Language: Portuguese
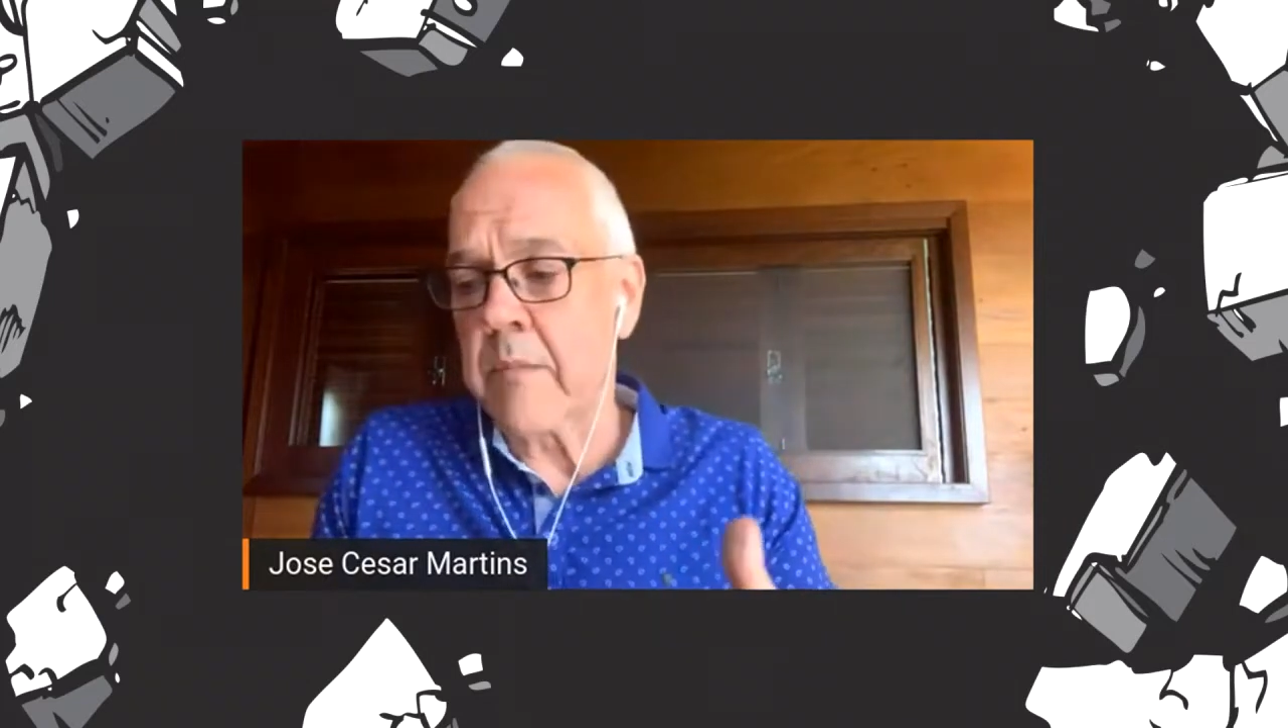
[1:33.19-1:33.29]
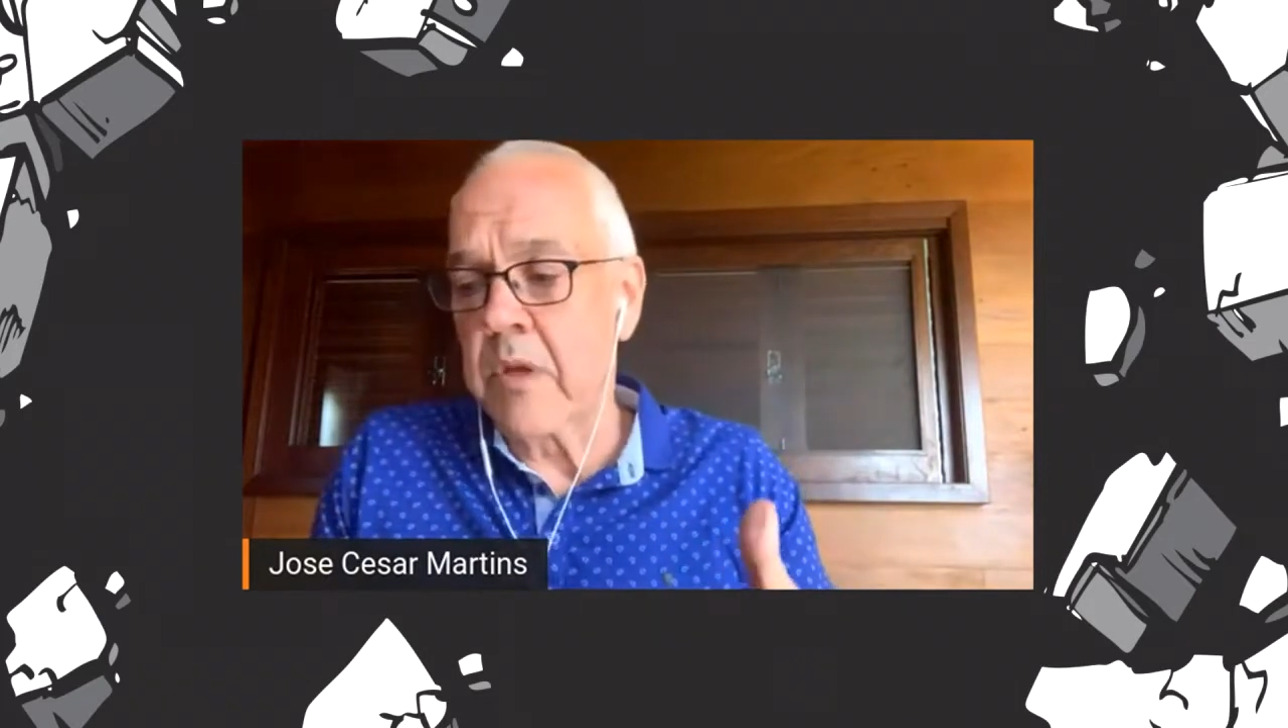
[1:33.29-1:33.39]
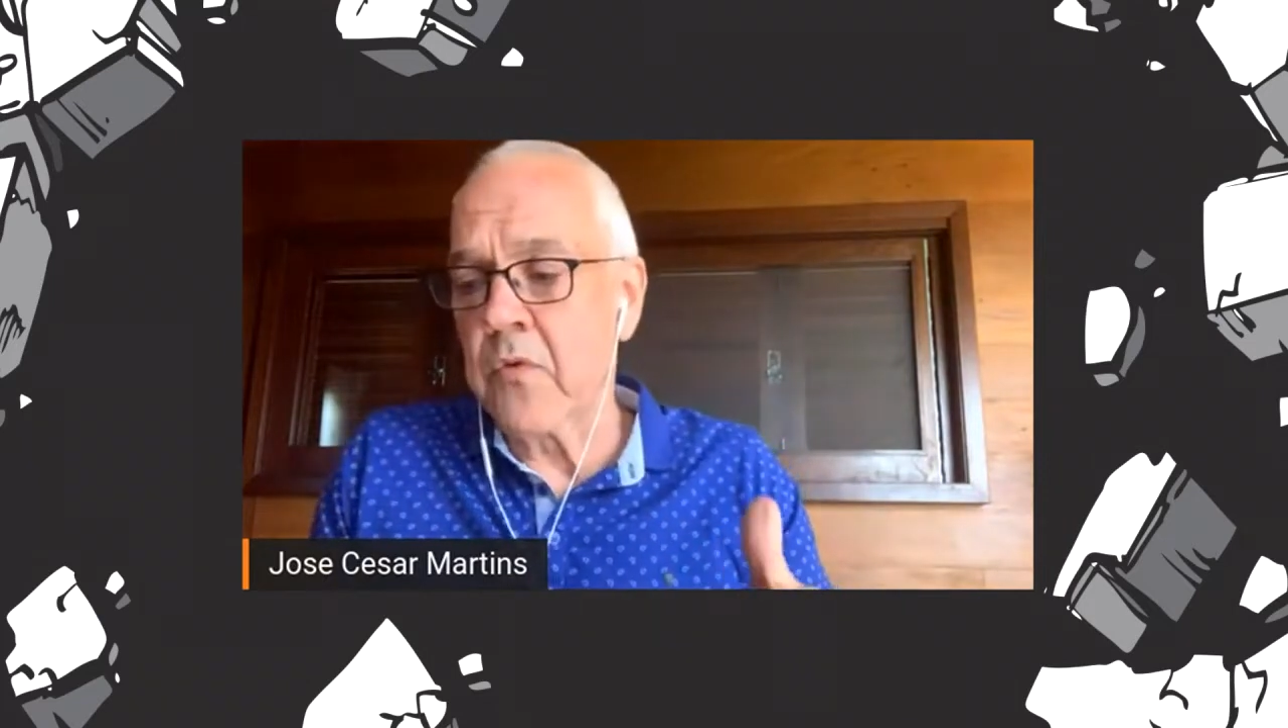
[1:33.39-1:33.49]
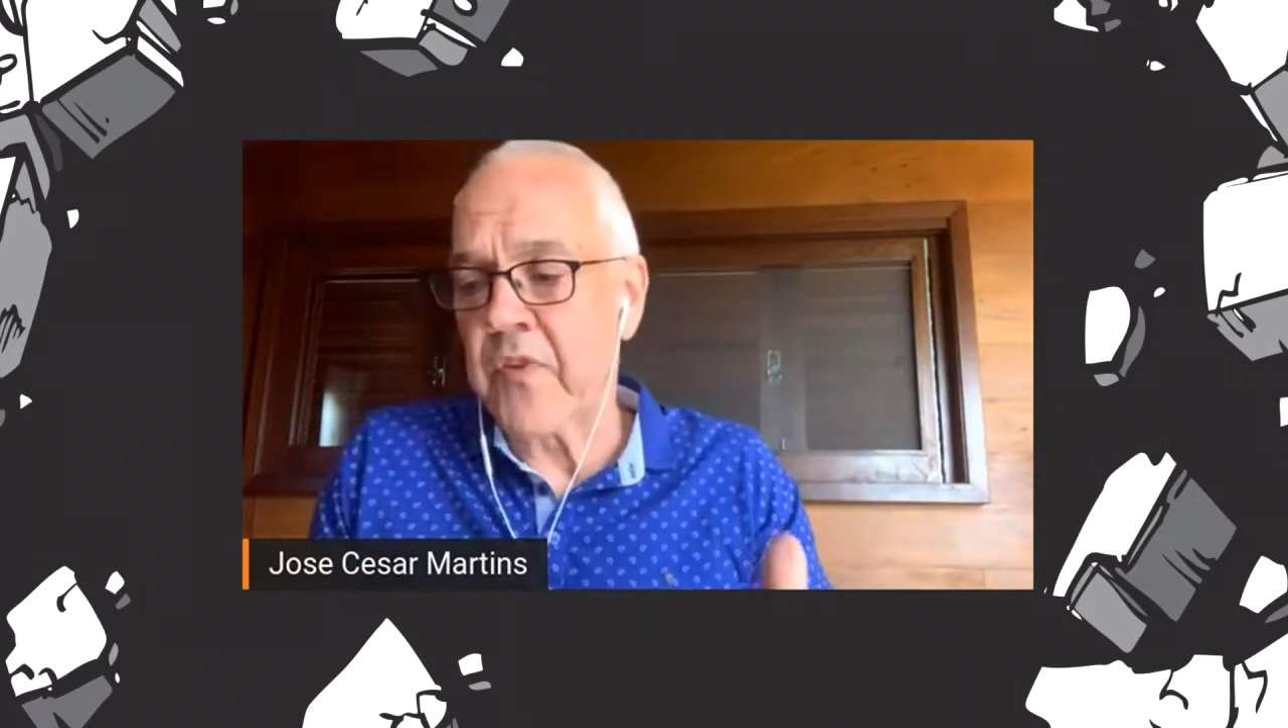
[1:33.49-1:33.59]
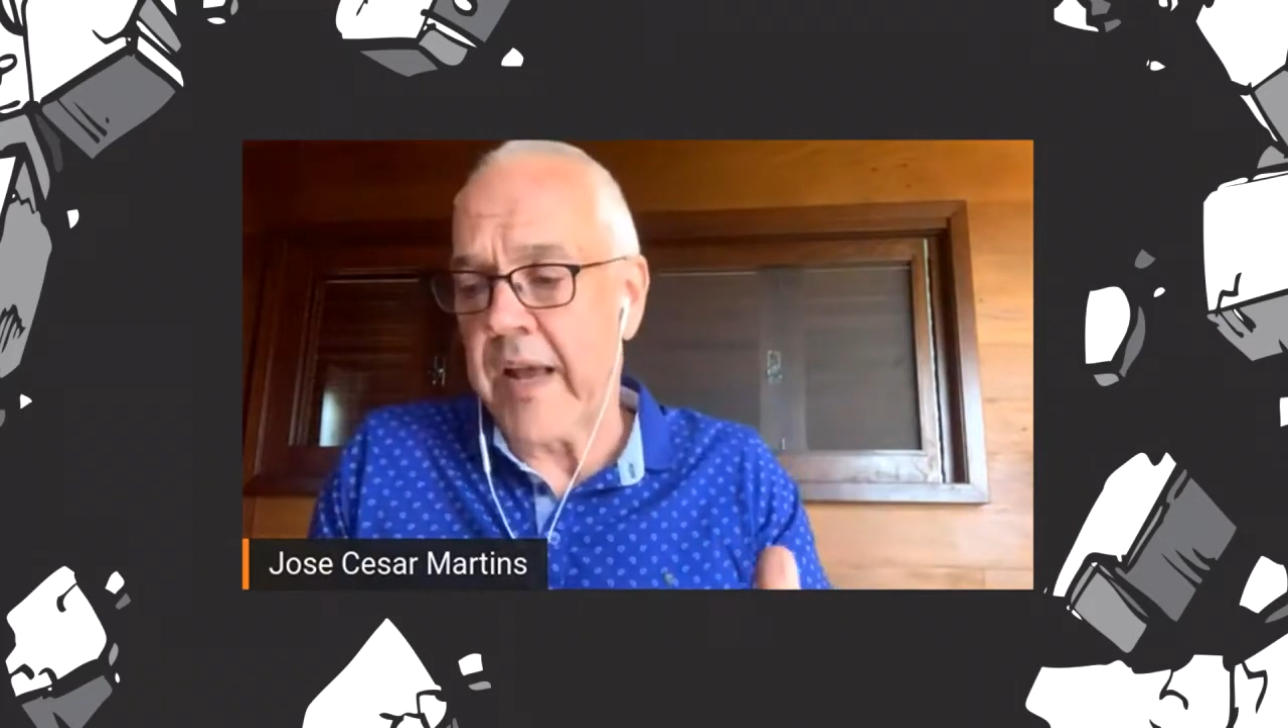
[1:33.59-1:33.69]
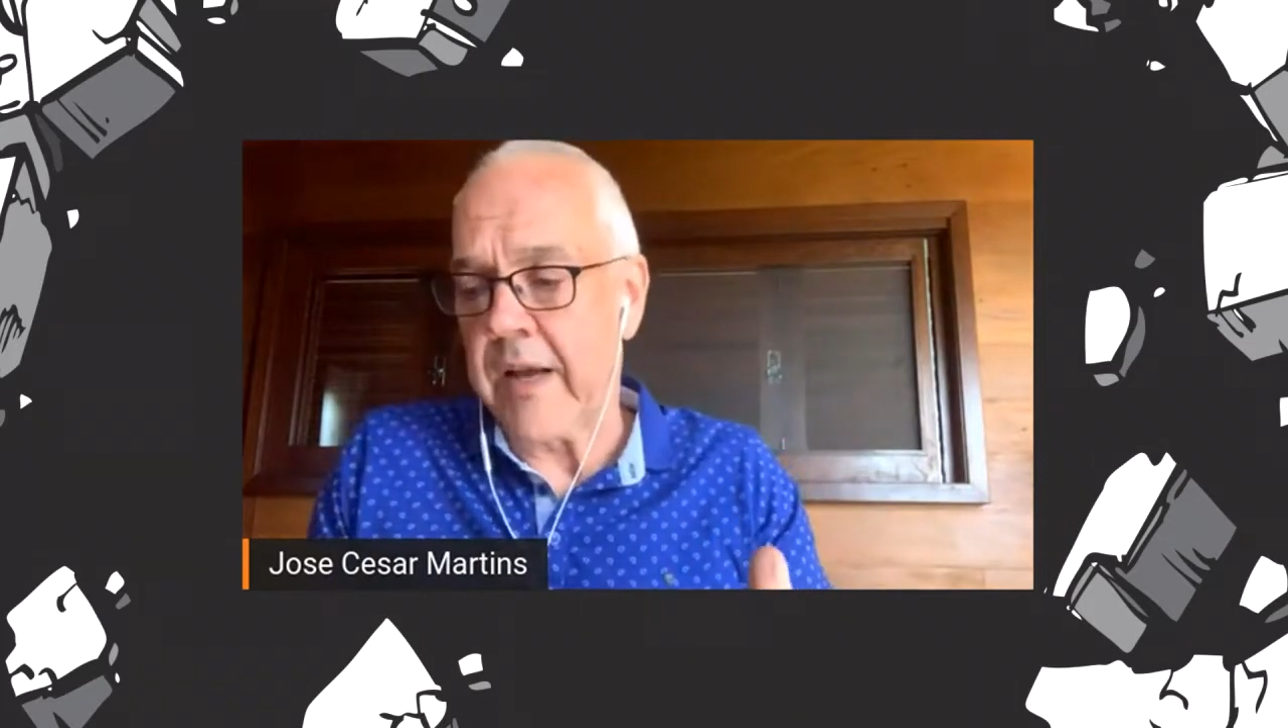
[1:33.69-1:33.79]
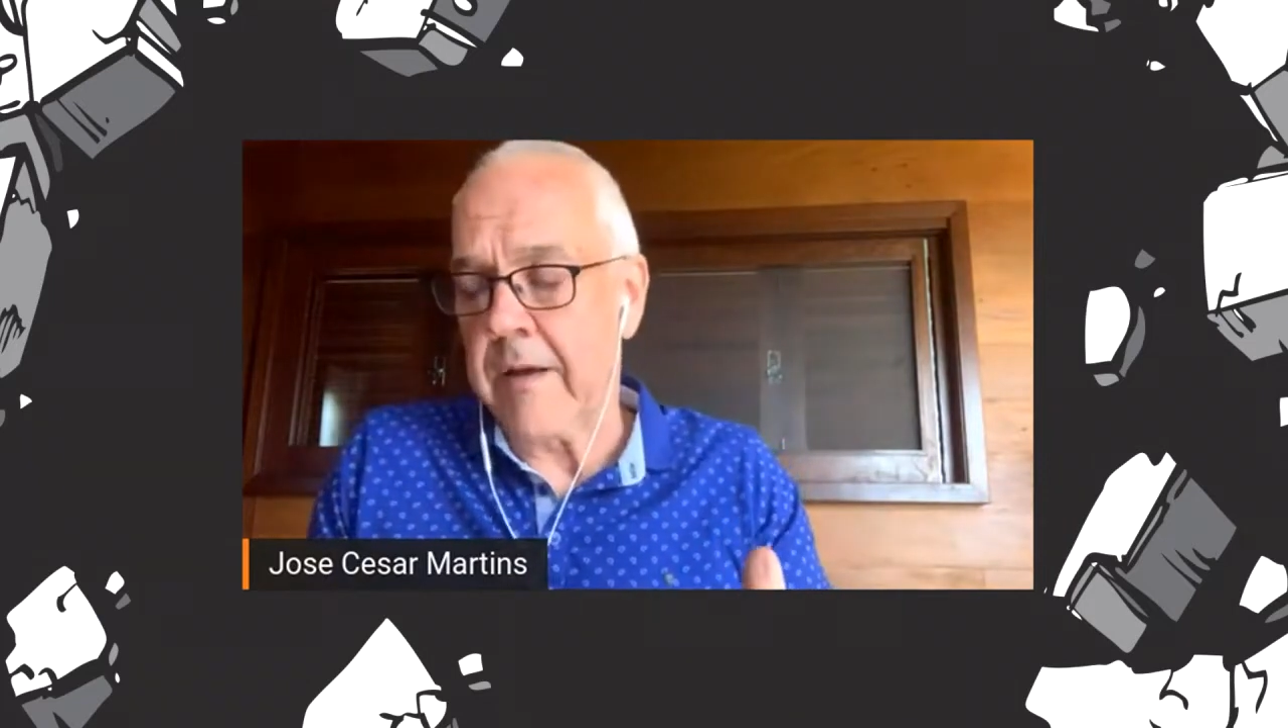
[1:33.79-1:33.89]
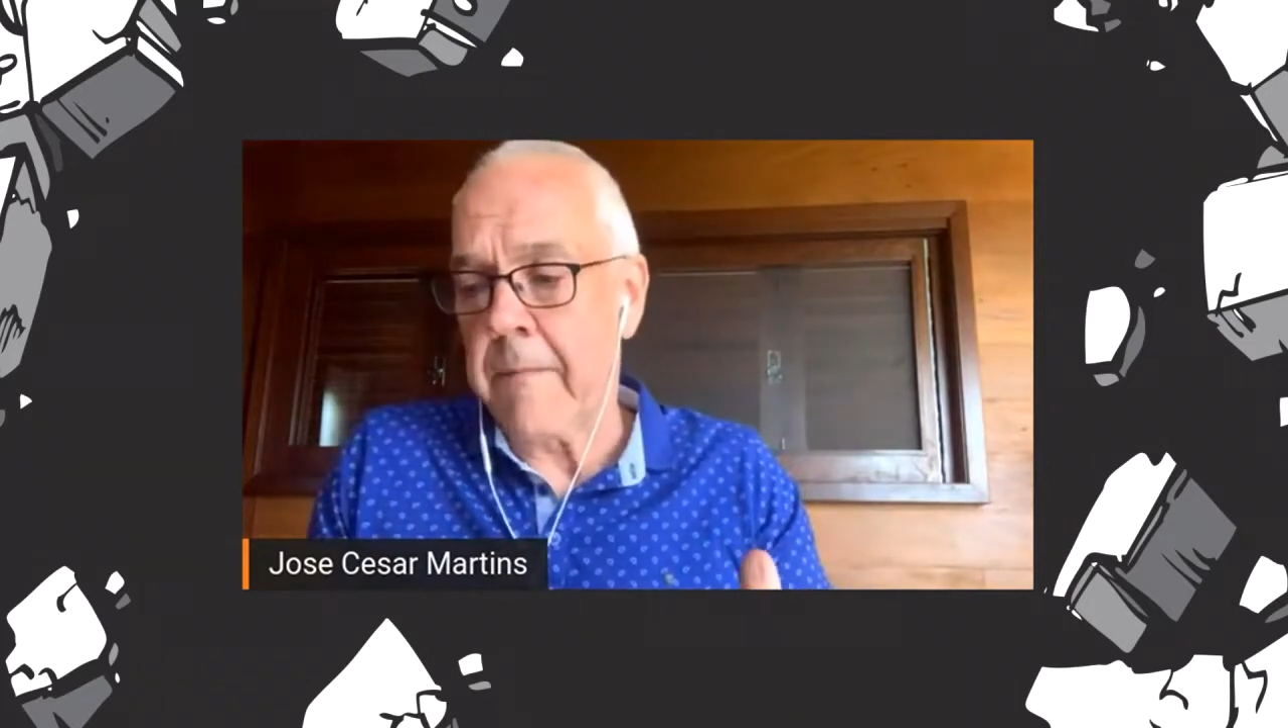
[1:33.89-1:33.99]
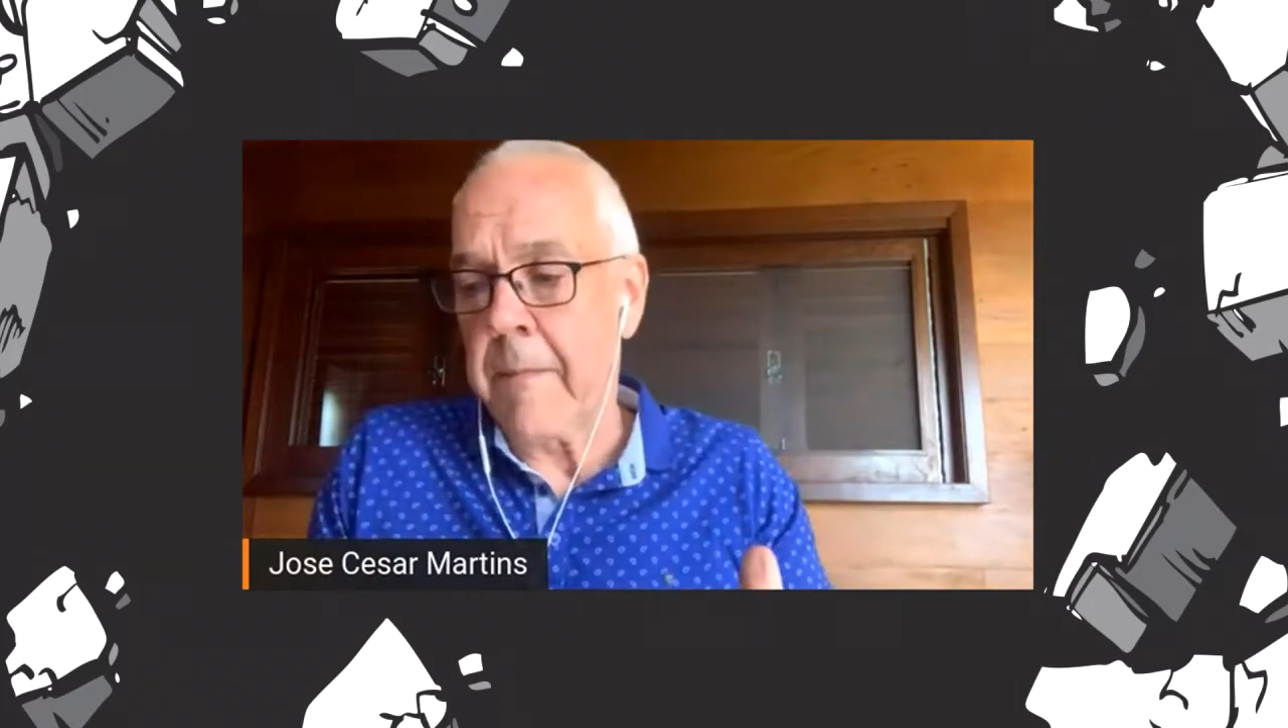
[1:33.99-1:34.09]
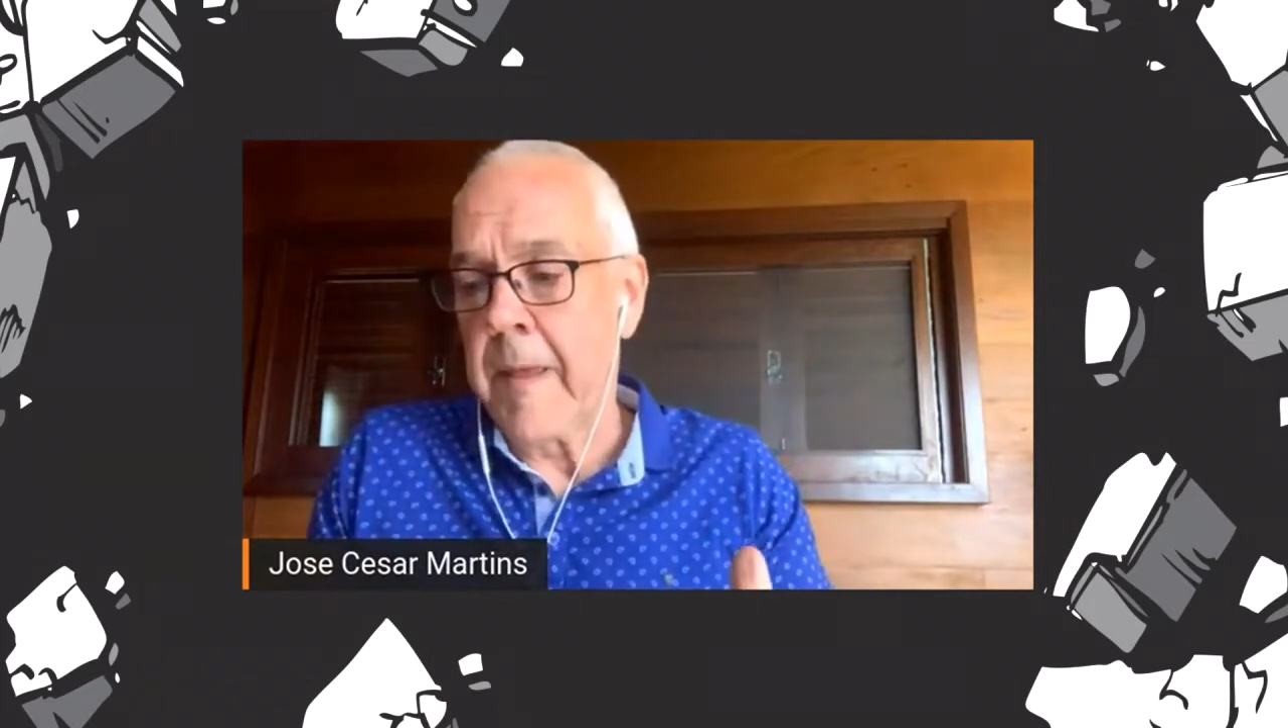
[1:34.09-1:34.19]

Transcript: Armínio Fraga.